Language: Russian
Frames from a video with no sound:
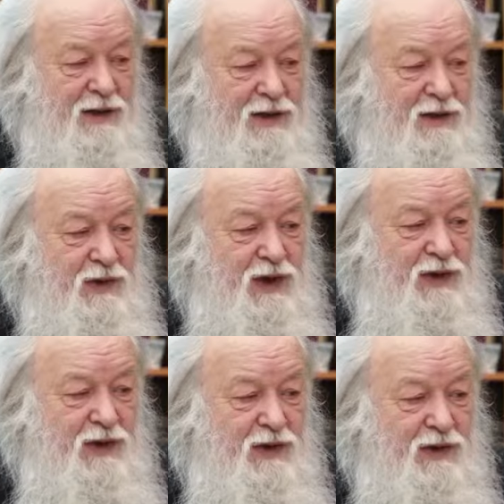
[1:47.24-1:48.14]
С чего
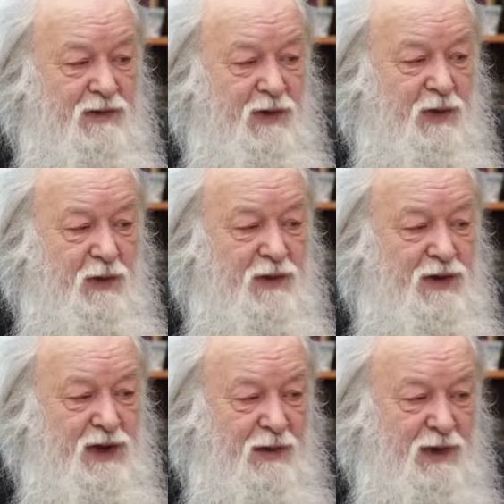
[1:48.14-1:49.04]
начал свою проповедь
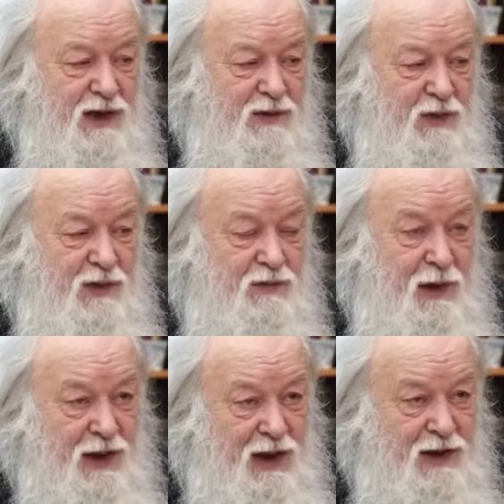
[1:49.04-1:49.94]
сам Господь?
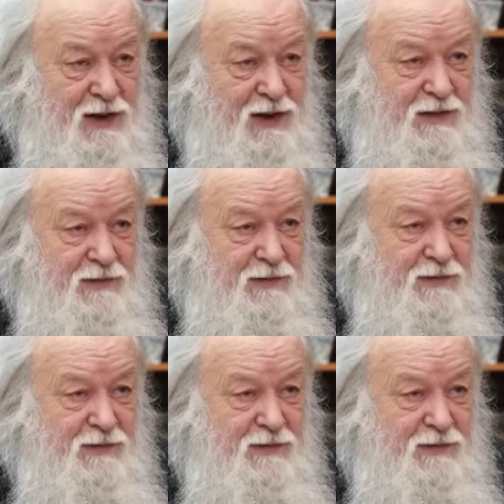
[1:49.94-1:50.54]
Покайтесь.